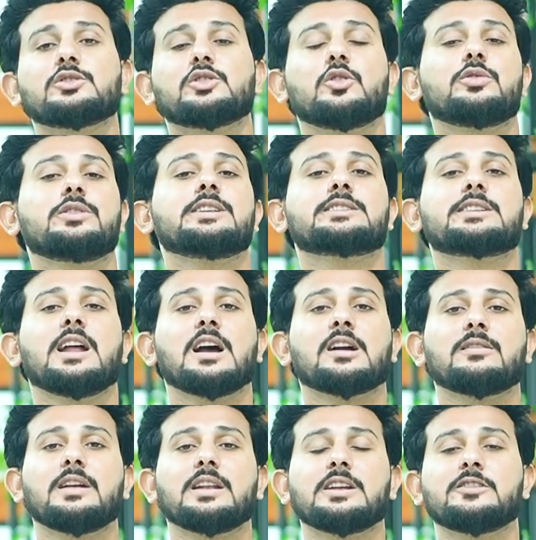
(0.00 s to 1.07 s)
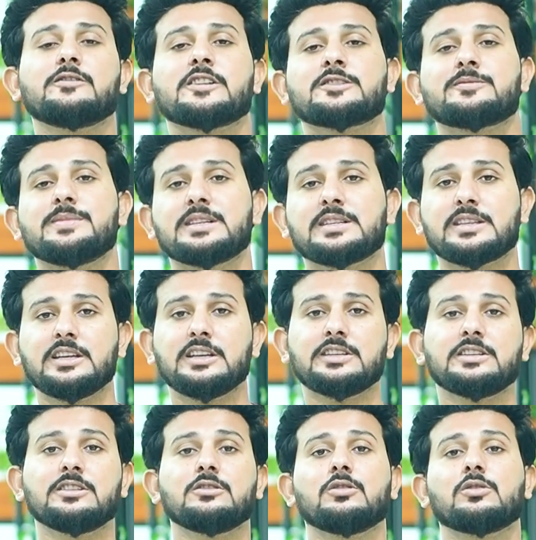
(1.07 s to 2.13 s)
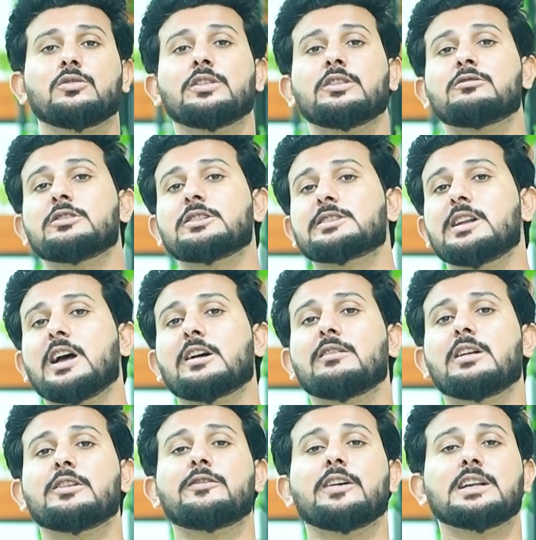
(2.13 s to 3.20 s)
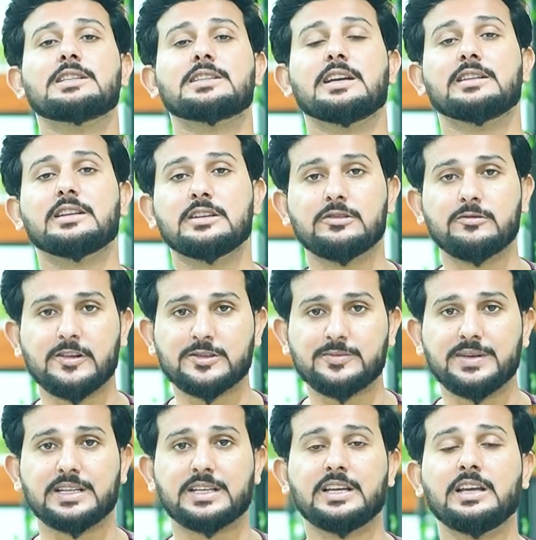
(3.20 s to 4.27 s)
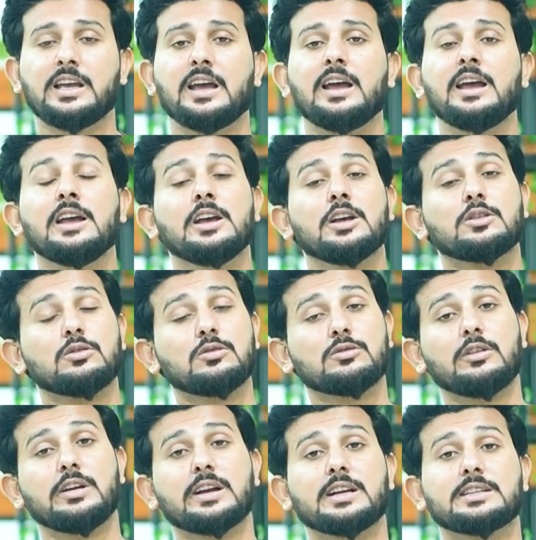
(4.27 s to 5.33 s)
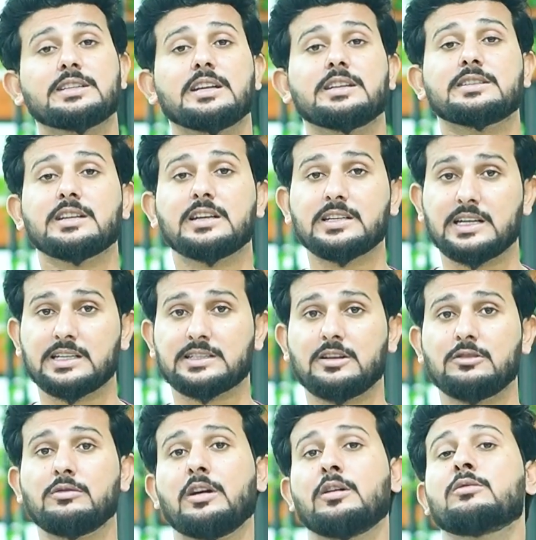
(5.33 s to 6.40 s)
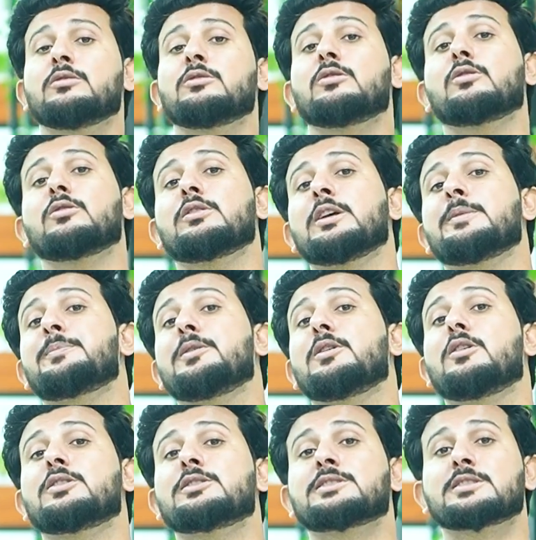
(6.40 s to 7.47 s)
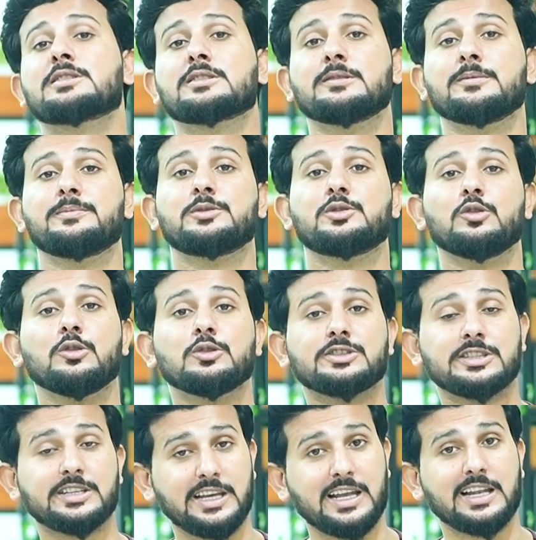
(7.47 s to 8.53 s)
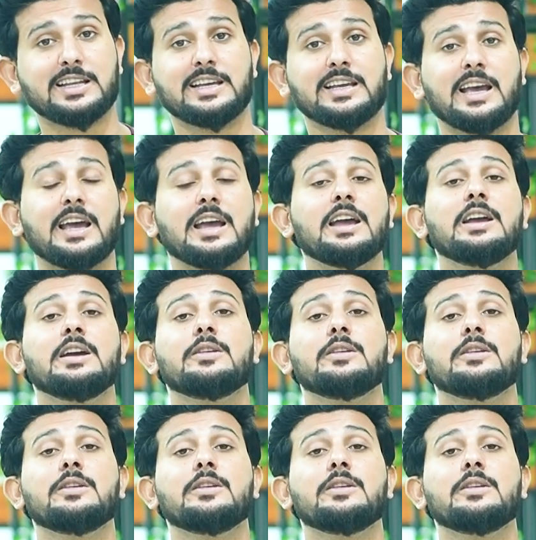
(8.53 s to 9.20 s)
जो 19 लाख वाली इन्वेस्टमेंट थी जिन लोगों ने 19 लाख वाली फाइल्स के अंदर इन्वेस्टमेंट की है तो उनको एक अच्छा रिटर्न हासिल हुआ है उन लोगों ने प्लॉट्स जो सेल किया है